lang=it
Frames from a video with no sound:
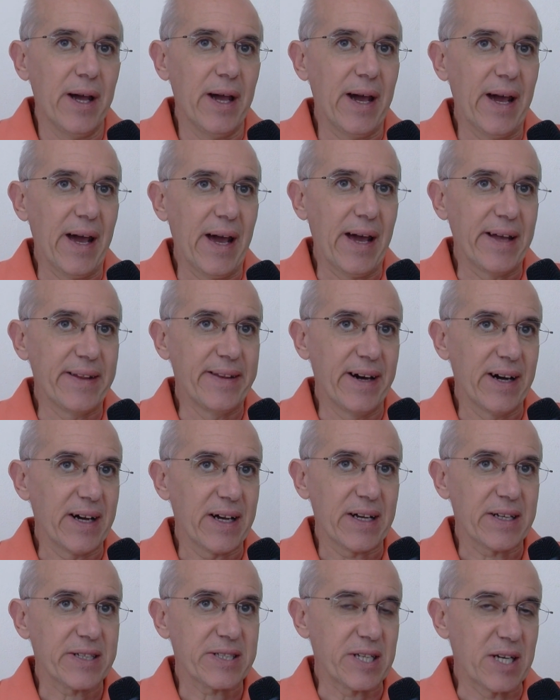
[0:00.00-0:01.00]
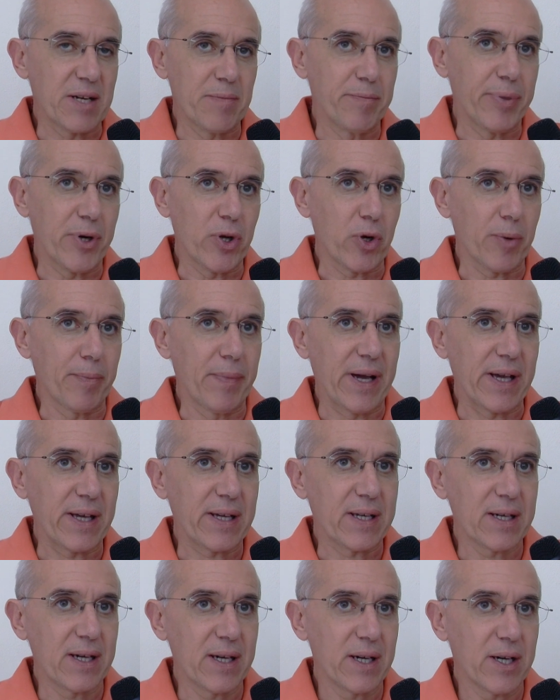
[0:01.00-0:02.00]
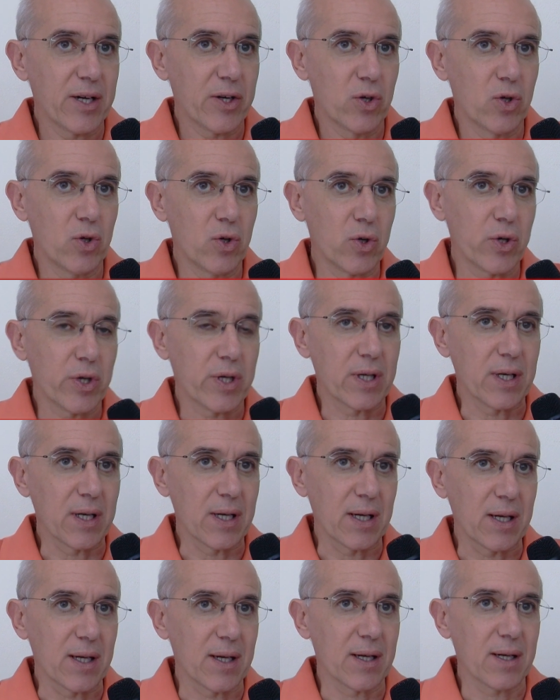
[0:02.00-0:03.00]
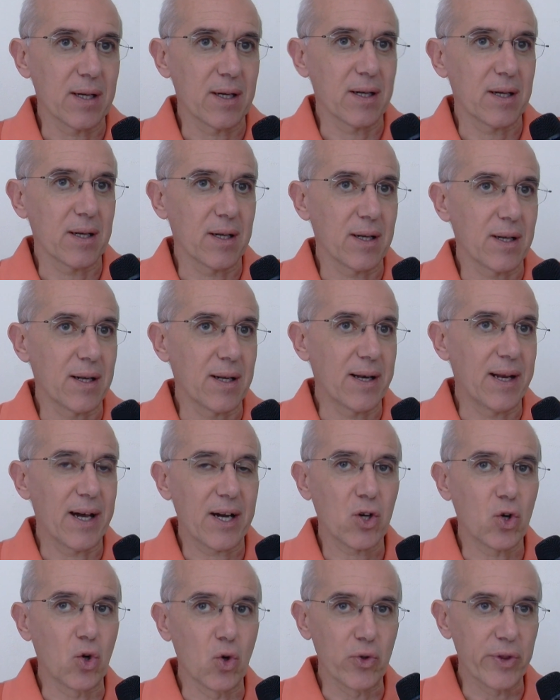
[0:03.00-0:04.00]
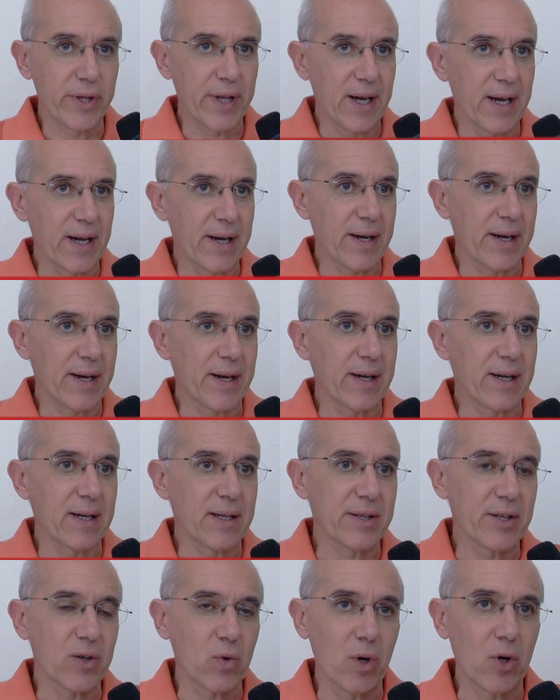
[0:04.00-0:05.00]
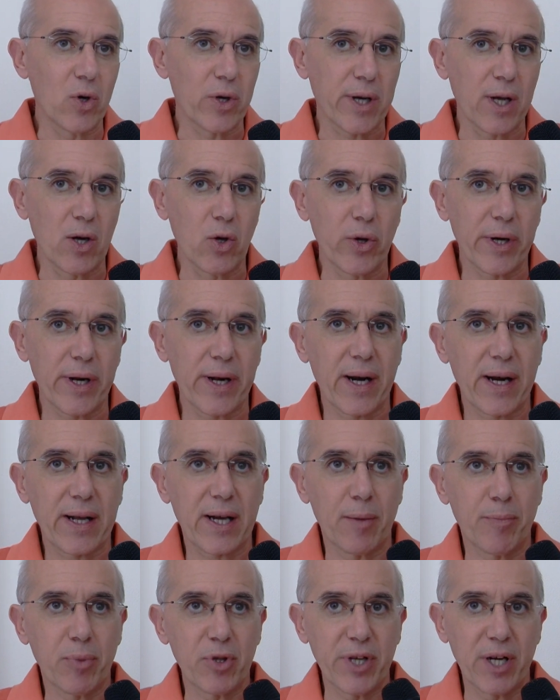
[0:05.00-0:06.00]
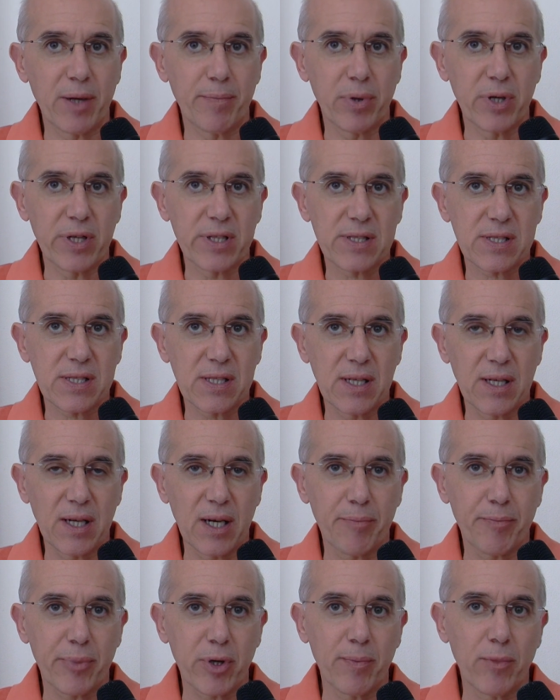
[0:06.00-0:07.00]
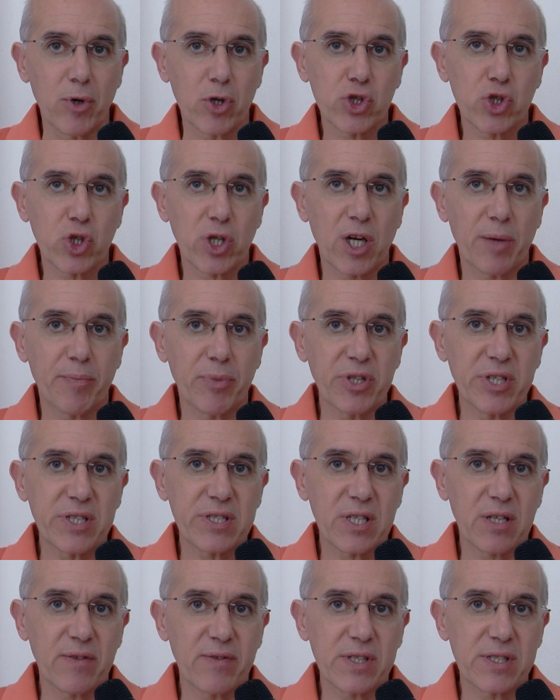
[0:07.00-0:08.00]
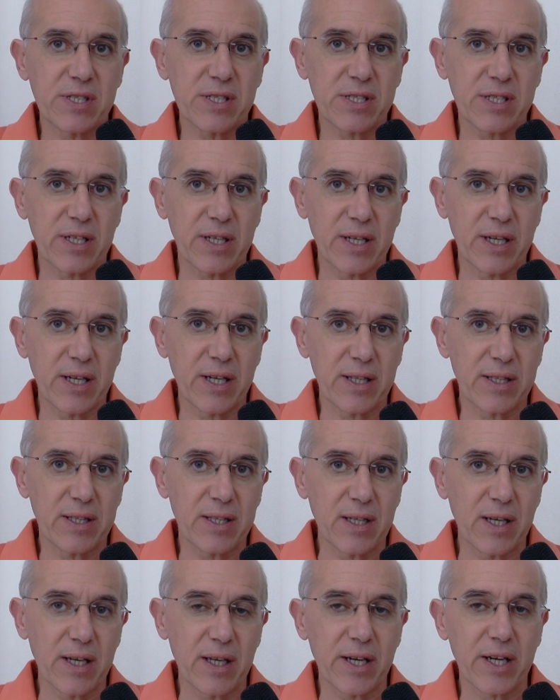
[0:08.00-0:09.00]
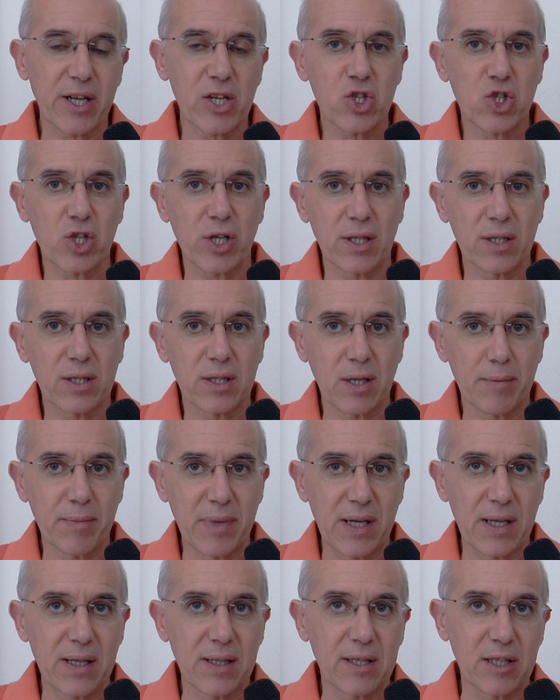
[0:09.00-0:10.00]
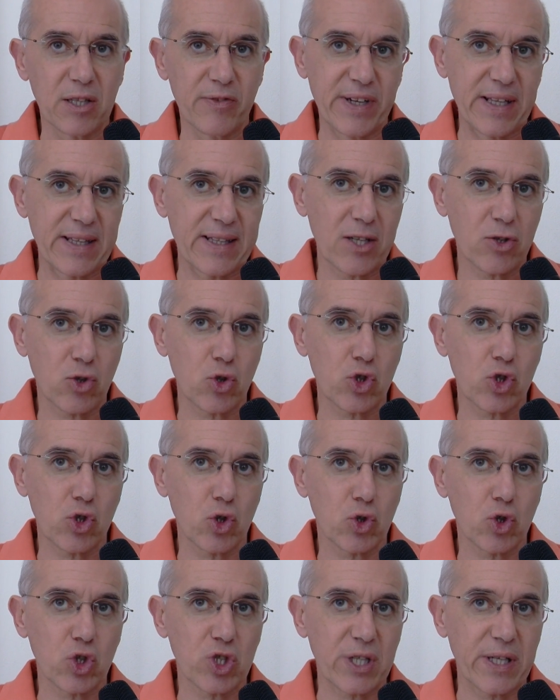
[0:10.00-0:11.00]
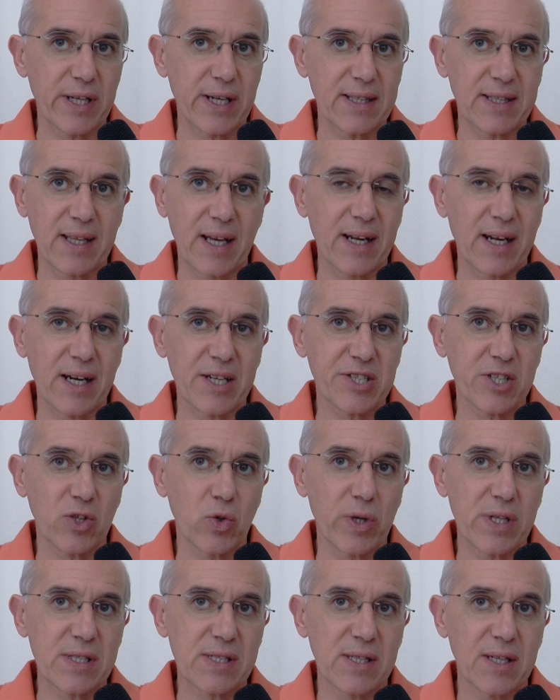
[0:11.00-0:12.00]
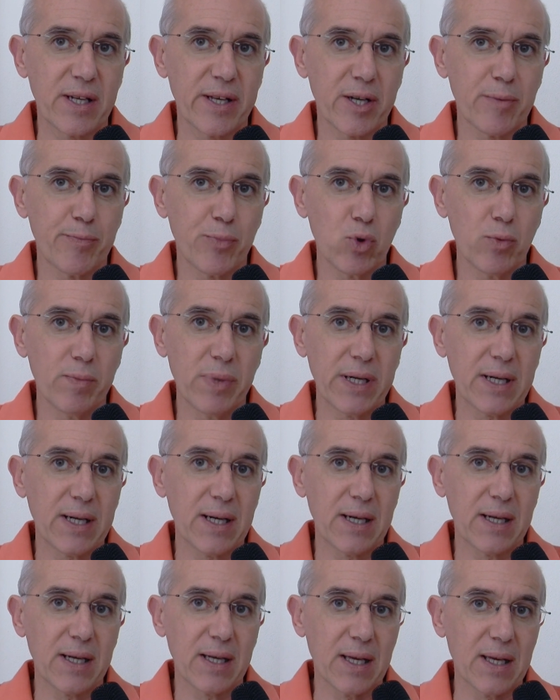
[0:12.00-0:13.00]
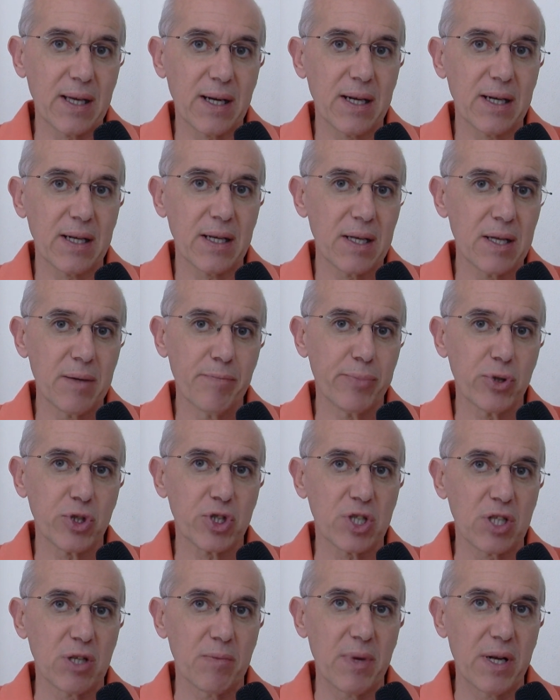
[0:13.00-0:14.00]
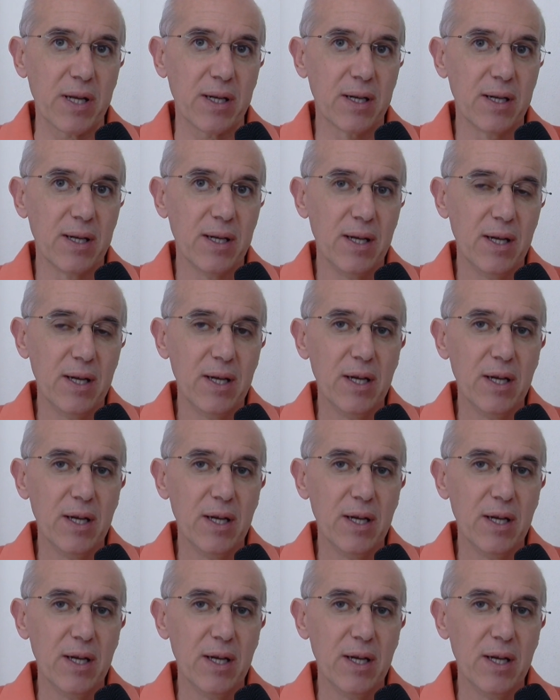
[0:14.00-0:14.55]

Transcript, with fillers: È da sempre ormai chiaro che eh, la condanna di quello che allora era il capo della polizia, promosso capo dei servizi segreti e recentemente diventato sottosegretario alla sicurezza della Repubblica era impossibile